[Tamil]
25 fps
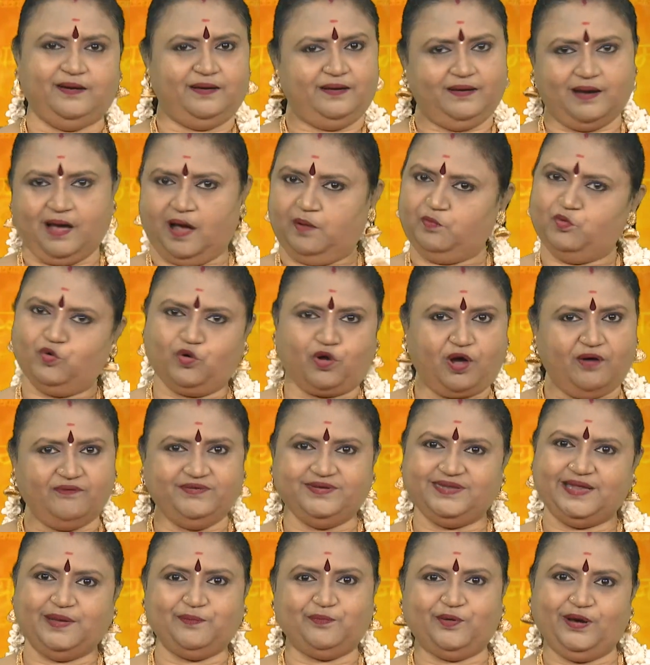நாமும்
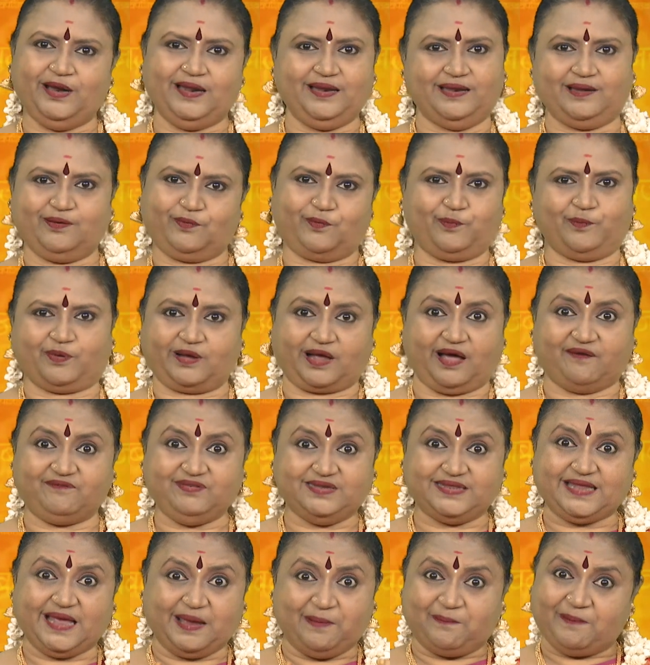கவிதை மொழியில்
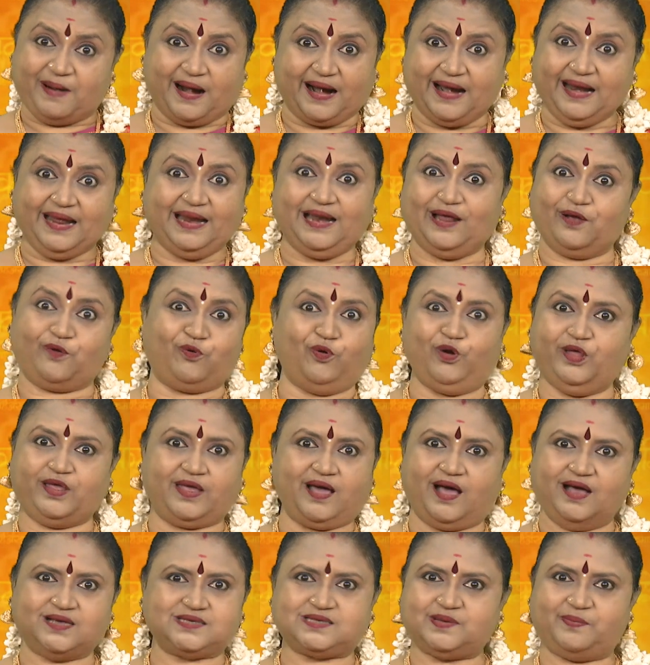கவிதை மழையில் குளிக்க
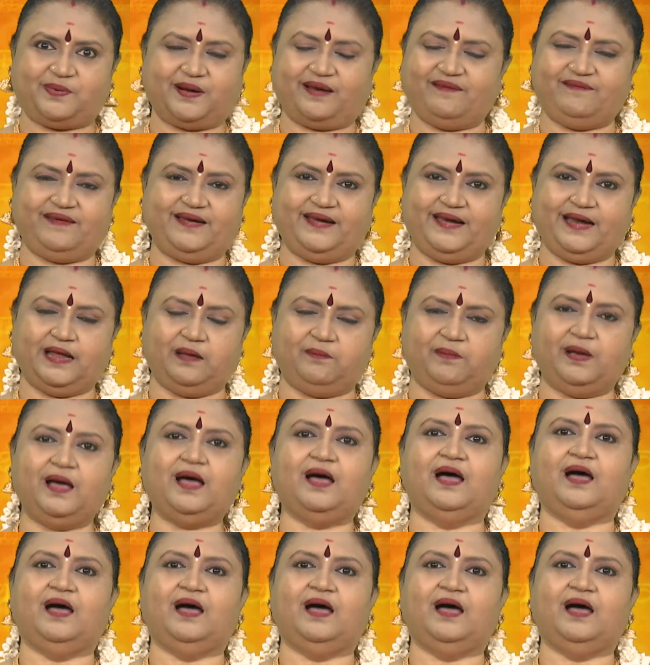ஆசைப்பட வேண்டாமா